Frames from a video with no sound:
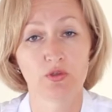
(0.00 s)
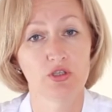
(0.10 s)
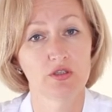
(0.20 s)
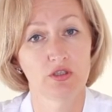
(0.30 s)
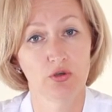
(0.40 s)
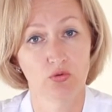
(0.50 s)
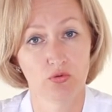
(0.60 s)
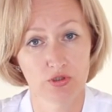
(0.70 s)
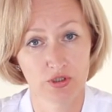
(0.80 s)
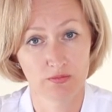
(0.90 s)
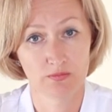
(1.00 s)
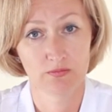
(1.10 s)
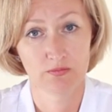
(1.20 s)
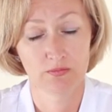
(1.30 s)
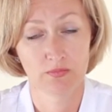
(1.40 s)
чистой кожи,
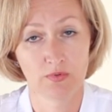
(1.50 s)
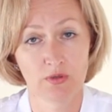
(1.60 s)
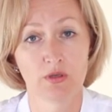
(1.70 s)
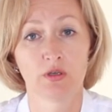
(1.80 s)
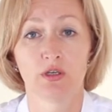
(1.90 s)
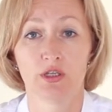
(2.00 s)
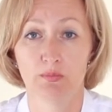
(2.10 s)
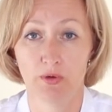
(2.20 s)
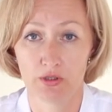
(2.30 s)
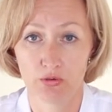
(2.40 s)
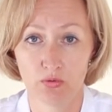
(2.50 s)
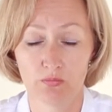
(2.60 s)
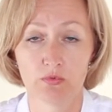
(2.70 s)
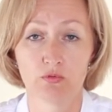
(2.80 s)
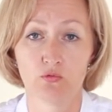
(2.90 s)
и потом
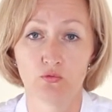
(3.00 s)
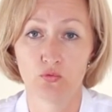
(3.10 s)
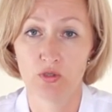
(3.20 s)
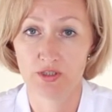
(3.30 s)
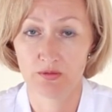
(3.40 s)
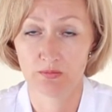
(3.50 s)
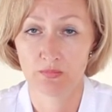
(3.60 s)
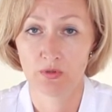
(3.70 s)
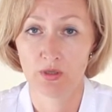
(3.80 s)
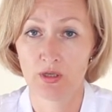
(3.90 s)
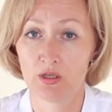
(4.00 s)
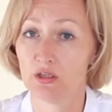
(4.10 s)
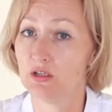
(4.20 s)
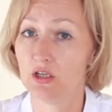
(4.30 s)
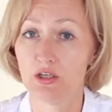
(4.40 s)
вводим
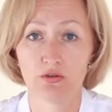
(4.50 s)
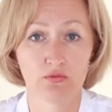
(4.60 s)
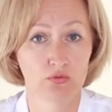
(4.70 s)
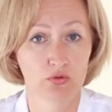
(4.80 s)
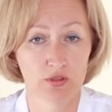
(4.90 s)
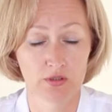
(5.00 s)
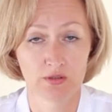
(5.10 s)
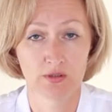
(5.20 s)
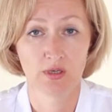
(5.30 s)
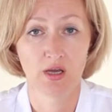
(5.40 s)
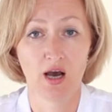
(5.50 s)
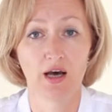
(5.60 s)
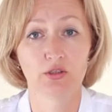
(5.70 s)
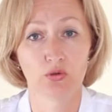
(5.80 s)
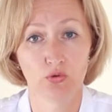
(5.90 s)
не его, а
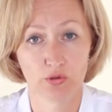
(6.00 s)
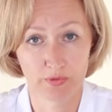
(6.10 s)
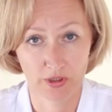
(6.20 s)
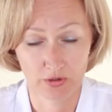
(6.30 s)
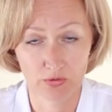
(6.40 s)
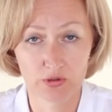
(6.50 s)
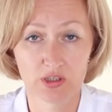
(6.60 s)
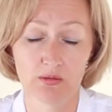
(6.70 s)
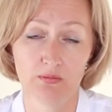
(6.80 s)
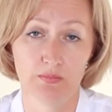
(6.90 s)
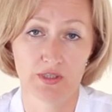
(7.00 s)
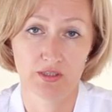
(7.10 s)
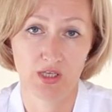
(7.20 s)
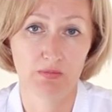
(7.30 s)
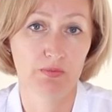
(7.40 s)
другой продукт по
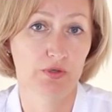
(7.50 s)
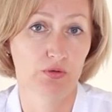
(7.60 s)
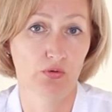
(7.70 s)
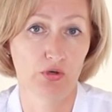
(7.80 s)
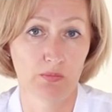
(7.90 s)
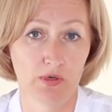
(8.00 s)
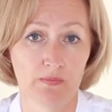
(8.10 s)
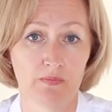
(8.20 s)
схеме прикорма.